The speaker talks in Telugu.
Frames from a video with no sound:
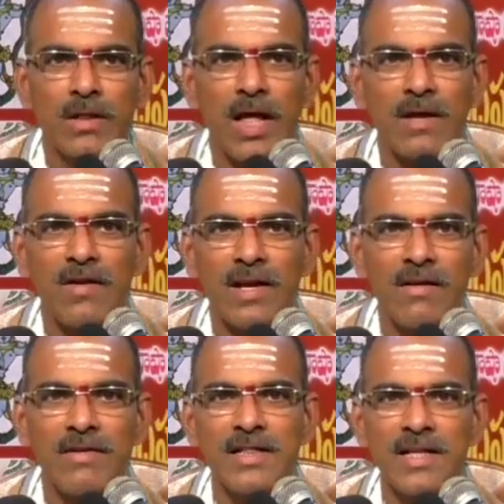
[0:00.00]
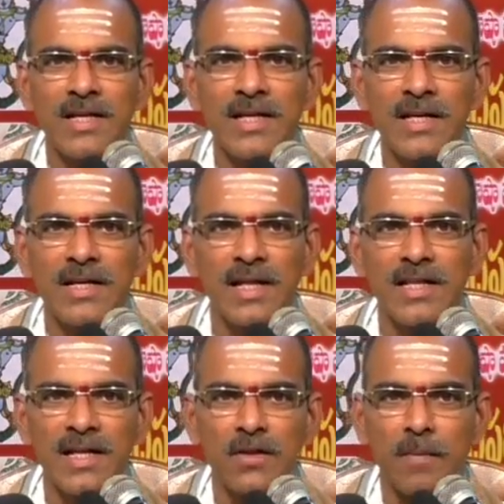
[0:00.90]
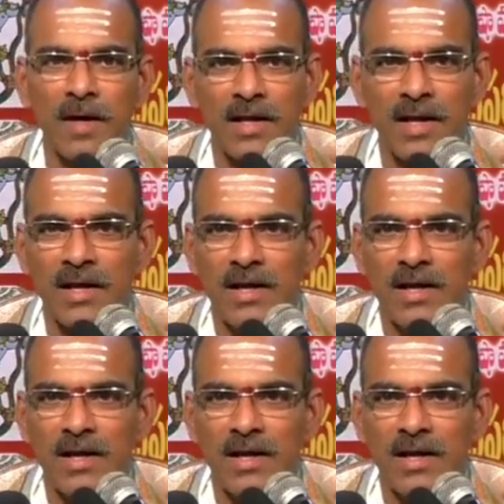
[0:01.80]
దానివల్ల ఏమైంది దీనికి నది లేదు పక్కన